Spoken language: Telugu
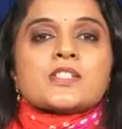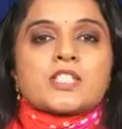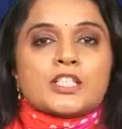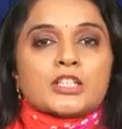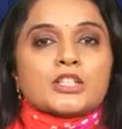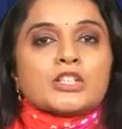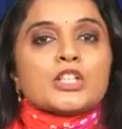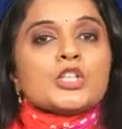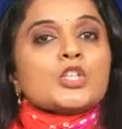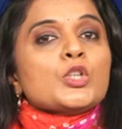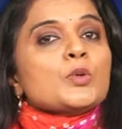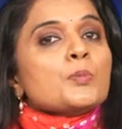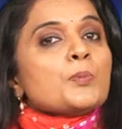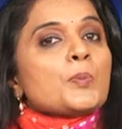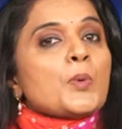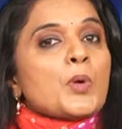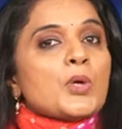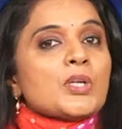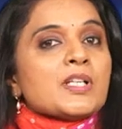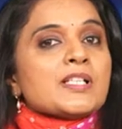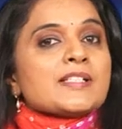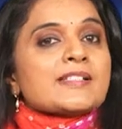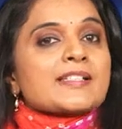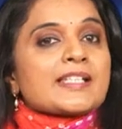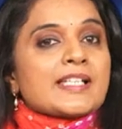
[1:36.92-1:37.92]
చిత్తూరు
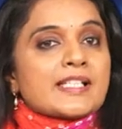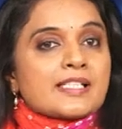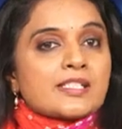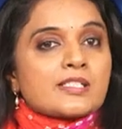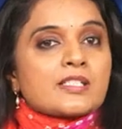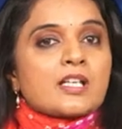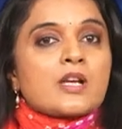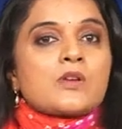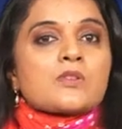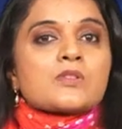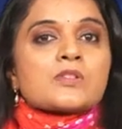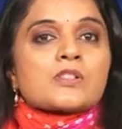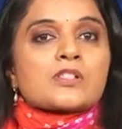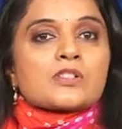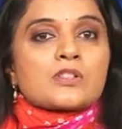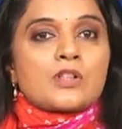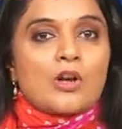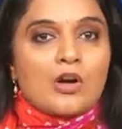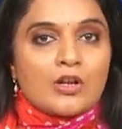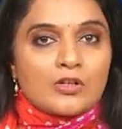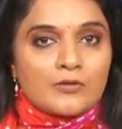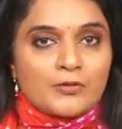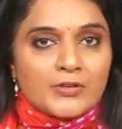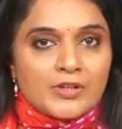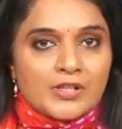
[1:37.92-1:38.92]
పోలీస్ గెస్ట్ హౌస్
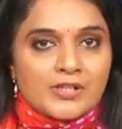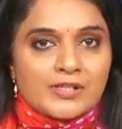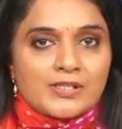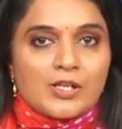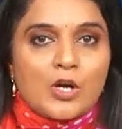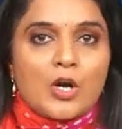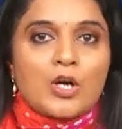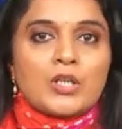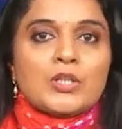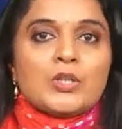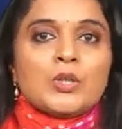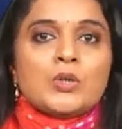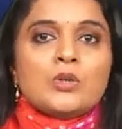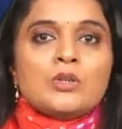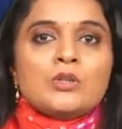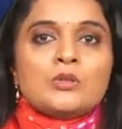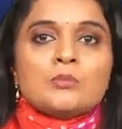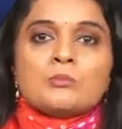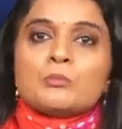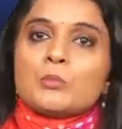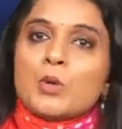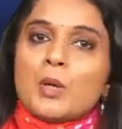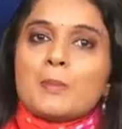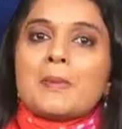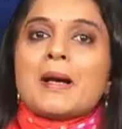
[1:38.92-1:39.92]
కాన్ఫరెన్స్ హాల్లో
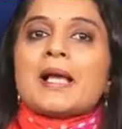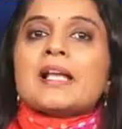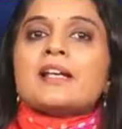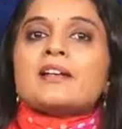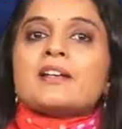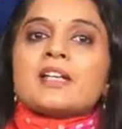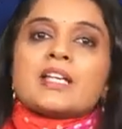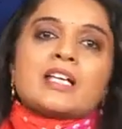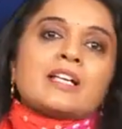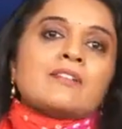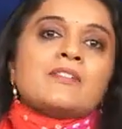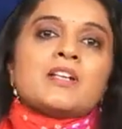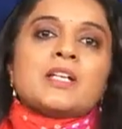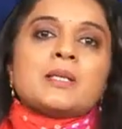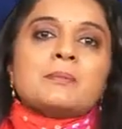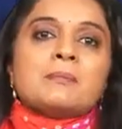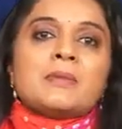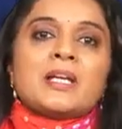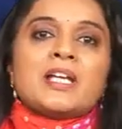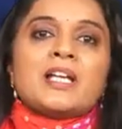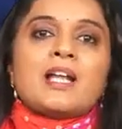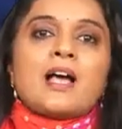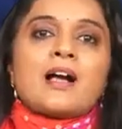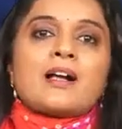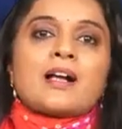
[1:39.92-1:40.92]
మొబైల్ రికవరీ
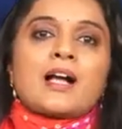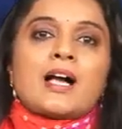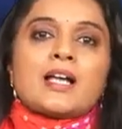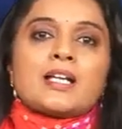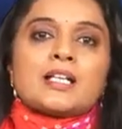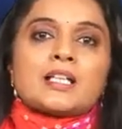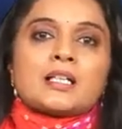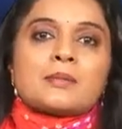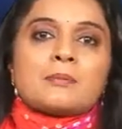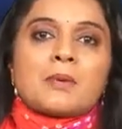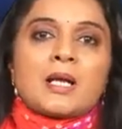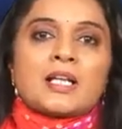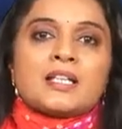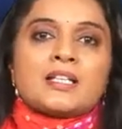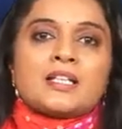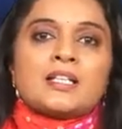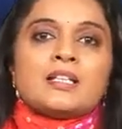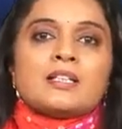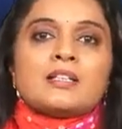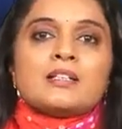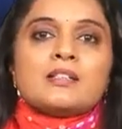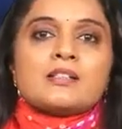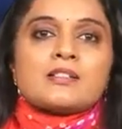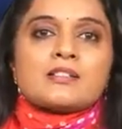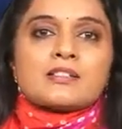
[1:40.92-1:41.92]
మేళా
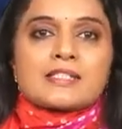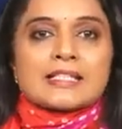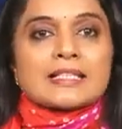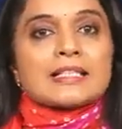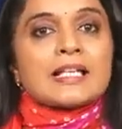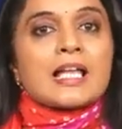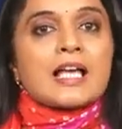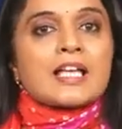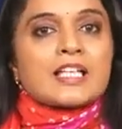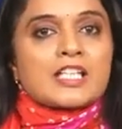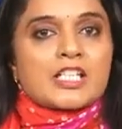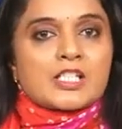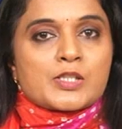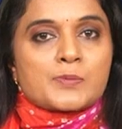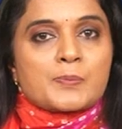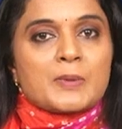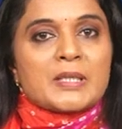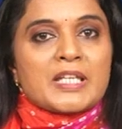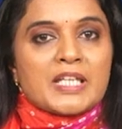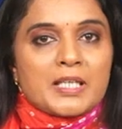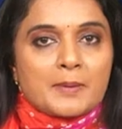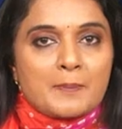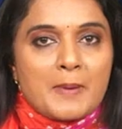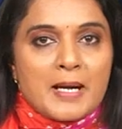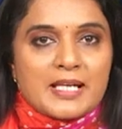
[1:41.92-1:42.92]
కార్యక్రమాన్ని జిల్లా
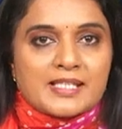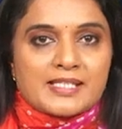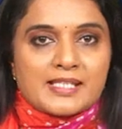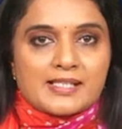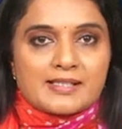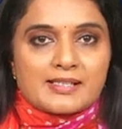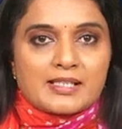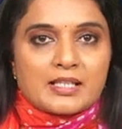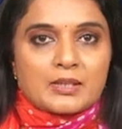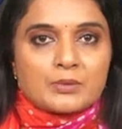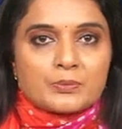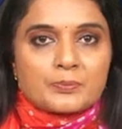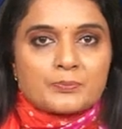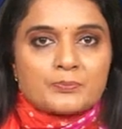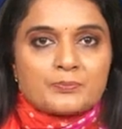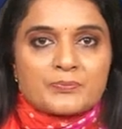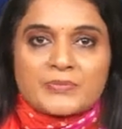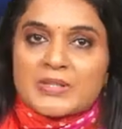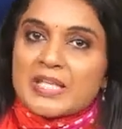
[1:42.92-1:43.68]
ఎస్పీ ఏర్పాటు చేశారు